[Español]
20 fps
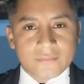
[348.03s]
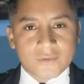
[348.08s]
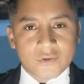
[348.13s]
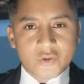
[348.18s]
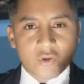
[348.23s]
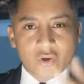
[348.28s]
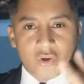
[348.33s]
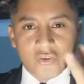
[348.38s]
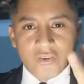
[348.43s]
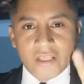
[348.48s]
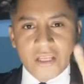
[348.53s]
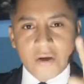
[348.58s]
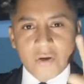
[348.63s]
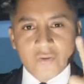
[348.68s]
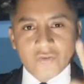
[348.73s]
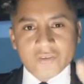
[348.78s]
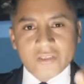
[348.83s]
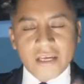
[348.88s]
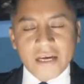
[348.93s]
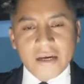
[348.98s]
Dos
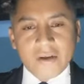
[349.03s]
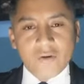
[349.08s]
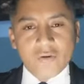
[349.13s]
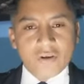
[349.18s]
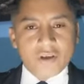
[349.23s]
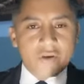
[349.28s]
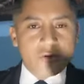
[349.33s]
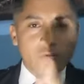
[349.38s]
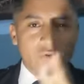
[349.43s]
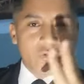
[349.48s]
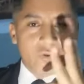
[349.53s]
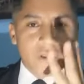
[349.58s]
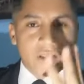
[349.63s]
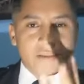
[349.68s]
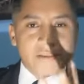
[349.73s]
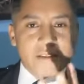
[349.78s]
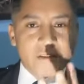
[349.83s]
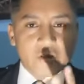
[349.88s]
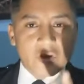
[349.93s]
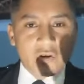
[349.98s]
negociaron y uno
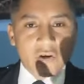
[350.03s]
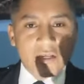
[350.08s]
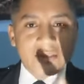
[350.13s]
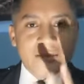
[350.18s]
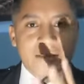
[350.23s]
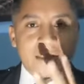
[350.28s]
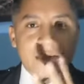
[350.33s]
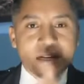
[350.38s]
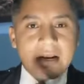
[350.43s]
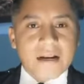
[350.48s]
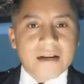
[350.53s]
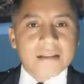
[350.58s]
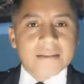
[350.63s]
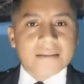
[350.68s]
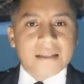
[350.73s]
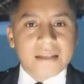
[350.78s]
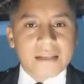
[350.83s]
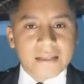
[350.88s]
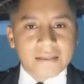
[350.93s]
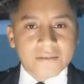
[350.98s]
decidió enterrar el
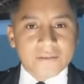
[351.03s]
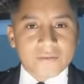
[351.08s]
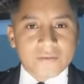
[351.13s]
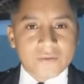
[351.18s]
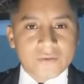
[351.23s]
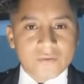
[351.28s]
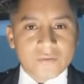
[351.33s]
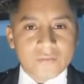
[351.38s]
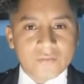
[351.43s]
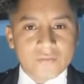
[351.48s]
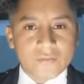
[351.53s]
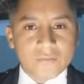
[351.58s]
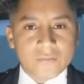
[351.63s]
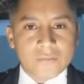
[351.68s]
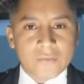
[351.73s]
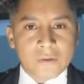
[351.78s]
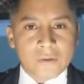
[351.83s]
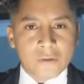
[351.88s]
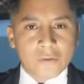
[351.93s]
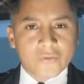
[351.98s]
talento.
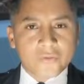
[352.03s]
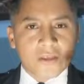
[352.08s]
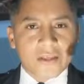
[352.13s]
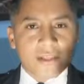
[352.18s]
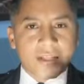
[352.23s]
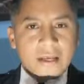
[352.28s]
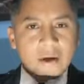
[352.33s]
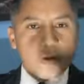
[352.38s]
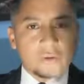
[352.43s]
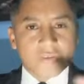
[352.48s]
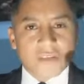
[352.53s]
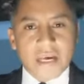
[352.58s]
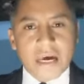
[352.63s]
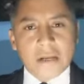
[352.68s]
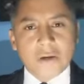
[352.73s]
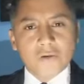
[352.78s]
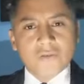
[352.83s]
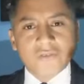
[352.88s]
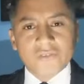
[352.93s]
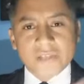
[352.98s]
Los que
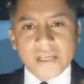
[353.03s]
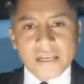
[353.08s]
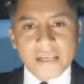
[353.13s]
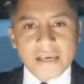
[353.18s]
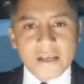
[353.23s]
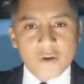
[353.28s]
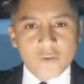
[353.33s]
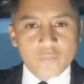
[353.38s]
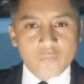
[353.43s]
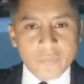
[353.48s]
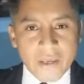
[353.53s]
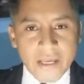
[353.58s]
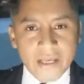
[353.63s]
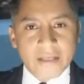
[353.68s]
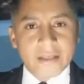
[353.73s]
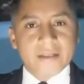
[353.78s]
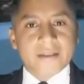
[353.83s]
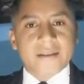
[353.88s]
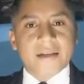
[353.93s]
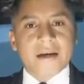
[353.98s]
negociaron salieron
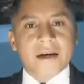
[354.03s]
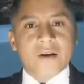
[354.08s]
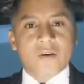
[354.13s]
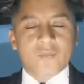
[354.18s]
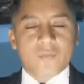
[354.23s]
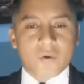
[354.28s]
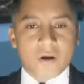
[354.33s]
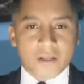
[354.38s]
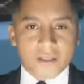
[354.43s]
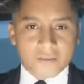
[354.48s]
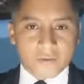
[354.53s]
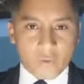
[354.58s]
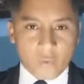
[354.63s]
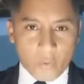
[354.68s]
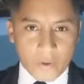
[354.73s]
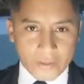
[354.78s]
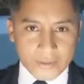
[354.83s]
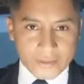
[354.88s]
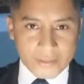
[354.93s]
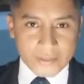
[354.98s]
bien y entregaron buenas
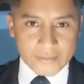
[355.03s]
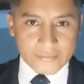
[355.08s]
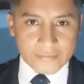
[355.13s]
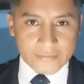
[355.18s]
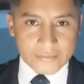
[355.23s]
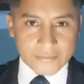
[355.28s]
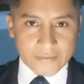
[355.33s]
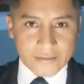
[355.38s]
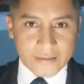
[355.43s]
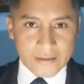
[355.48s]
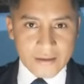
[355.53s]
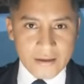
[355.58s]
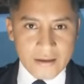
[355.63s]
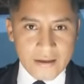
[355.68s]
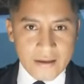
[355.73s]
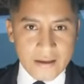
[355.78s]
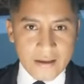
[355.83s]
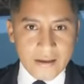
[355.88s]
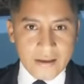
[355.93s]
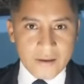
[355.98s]
cuentas.
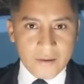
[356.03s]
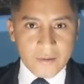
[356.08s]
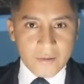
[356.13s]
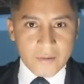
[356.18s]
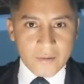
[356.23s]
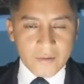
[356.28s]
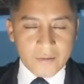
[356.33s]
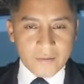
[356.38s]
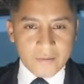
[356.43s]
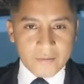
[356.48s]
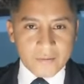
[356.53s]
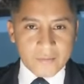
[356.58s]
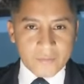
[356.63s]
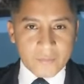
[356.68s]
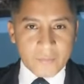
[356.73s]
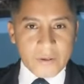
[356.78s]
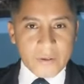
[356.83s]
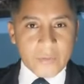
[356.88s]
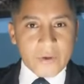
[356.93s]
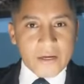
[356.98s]

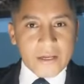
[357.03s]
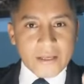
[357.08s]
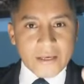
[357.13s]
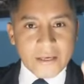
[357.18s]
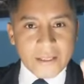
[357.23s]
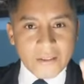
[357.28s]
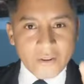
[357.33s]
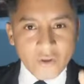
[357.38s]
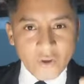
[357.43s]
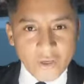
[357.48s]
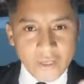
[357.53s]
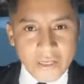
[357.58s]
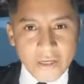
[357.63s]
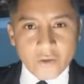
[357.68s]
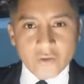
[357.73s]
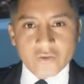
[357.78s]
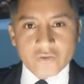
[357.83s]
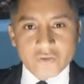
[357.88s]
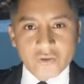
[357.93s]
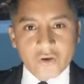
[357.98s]
Pero el que no
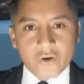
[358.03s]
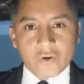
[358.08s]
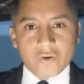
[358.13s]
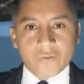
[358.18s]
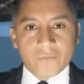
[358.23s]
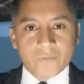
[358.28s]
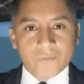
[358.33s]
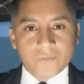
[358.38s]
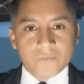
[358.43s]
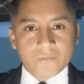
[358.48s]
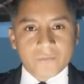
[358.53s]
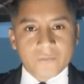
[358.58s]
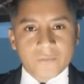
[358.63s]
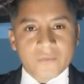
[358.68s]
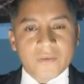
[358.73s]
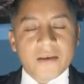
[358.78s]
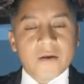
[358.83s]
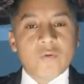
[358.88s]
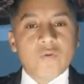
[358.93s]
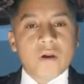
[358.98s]
negoció
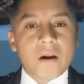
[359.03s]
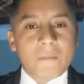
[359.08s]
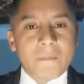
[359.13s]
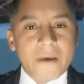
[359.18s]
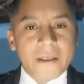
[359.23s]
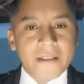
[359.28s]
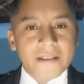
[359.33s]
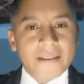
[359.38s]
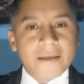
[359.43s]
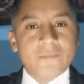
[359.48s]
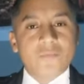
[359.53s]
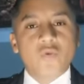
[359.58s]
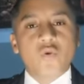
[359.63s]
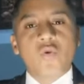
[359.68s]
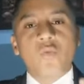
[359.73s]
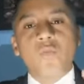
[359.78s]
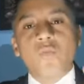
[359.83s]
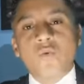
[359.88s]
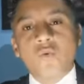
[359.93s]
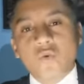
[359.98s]
seguramente
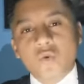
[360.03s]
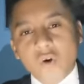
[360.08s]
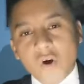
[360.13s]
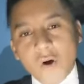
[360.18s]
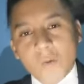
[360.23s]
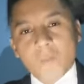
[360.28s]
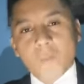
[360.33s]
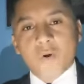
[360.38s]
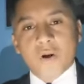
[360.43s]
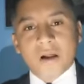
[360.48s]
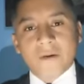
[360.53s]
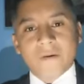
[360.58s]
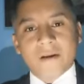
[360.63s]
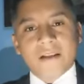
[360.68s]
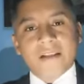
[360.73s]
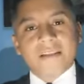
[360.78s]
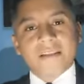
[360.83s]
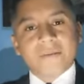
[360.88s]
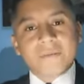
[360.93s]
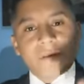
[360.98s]
murmuró por
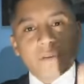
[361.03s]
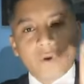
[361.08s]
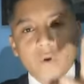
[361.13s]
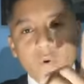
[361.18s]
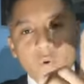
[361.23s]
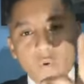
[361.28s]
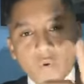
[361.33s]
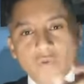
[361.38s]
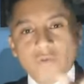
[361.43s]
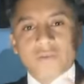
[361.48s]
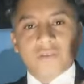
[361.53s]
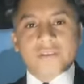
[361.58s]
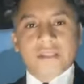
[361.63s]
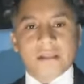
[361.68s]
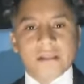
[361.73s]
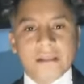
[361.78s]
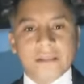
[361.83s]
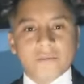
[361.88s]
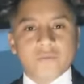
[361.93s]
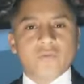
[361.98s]
haber recibido un
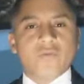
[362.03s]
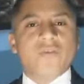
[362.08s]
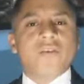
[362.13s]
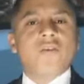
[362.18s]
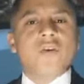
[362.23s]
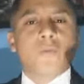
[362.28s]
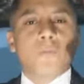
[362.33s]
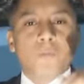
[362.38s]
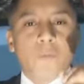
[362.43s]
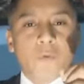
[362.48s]
talento. Y si no